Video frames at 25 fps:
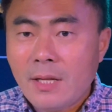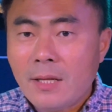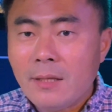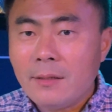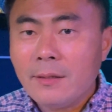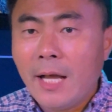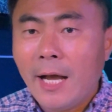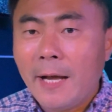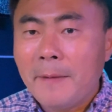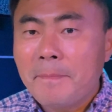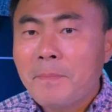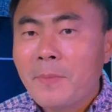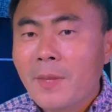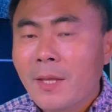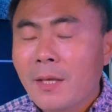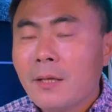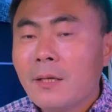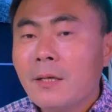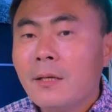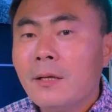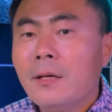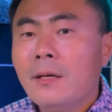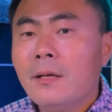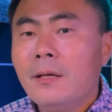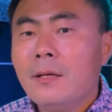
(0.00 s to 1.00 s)
那
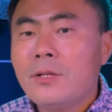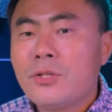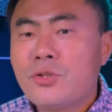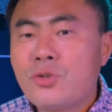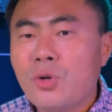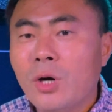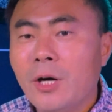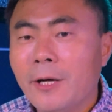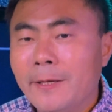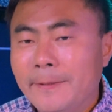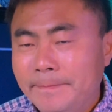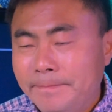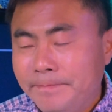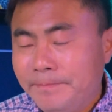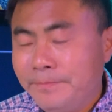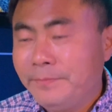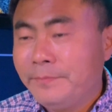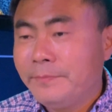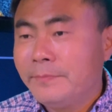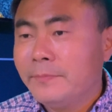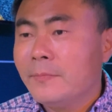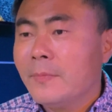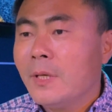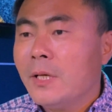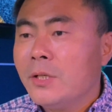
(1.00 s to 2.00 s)
说
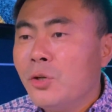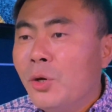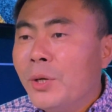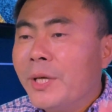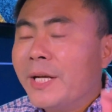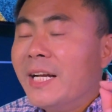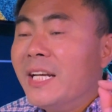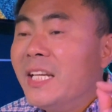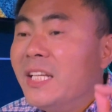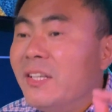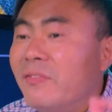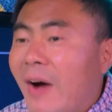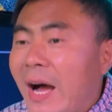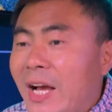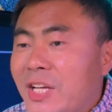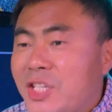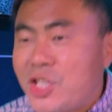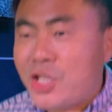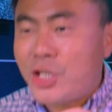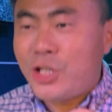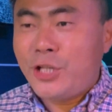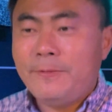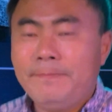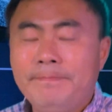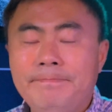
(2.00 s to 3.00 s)
有一个理发
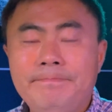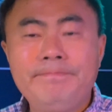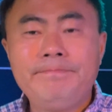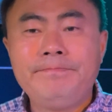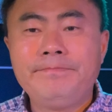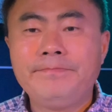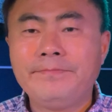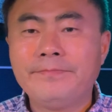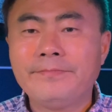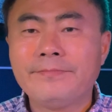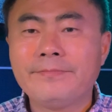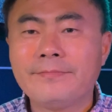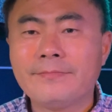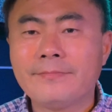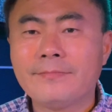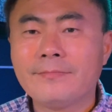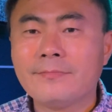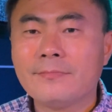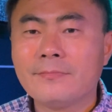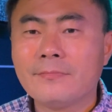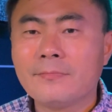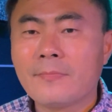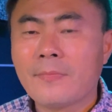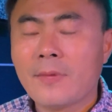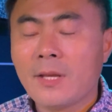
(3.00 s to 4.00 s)
师，
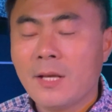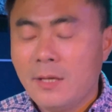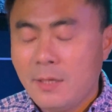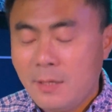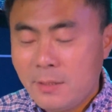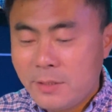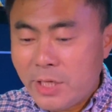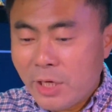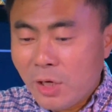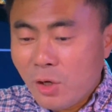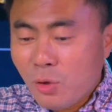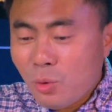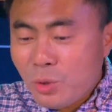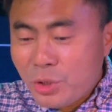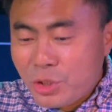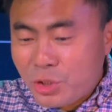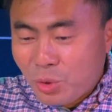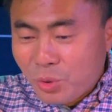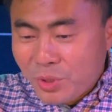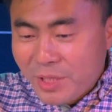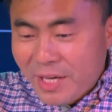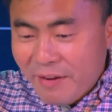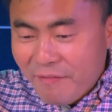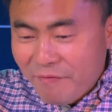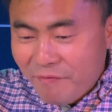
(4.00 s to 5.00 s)
这个故事
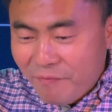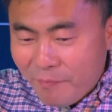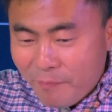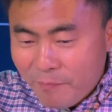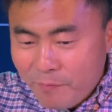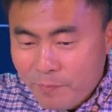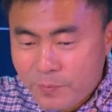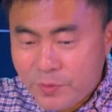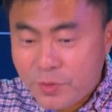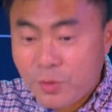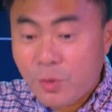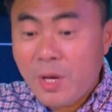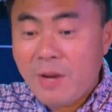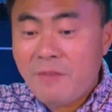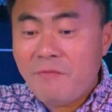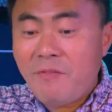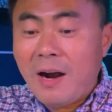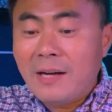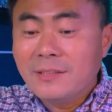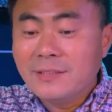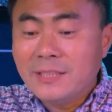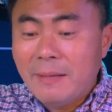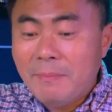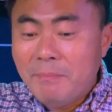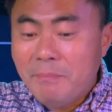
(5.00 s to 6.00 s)
首先首先发
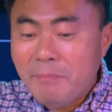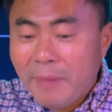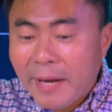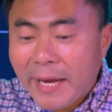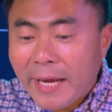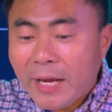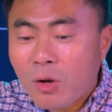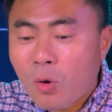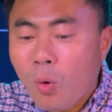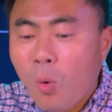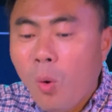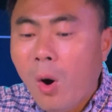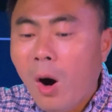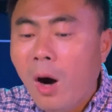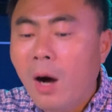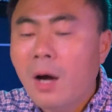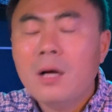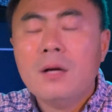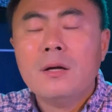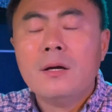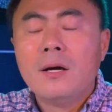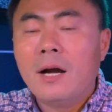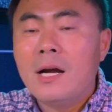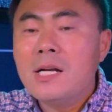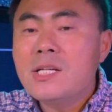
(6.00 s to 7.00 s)
生在美国，
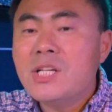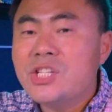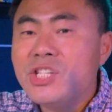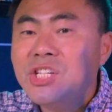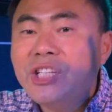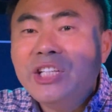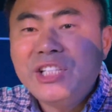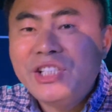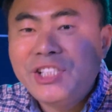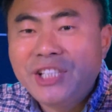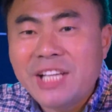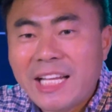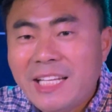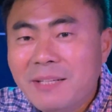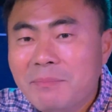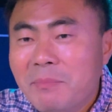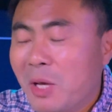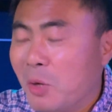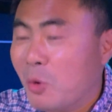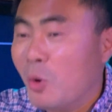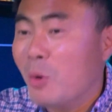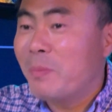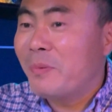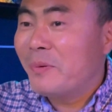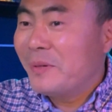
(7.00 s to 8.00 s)
而且是以前的
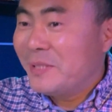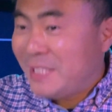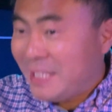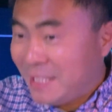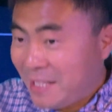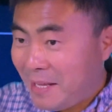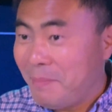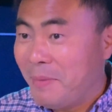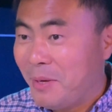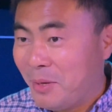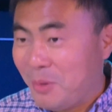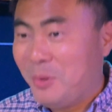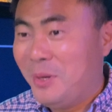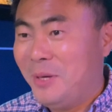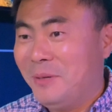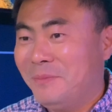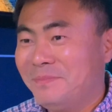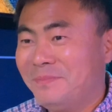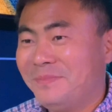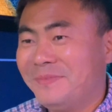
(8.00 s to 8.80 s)
美国，不是现在美国。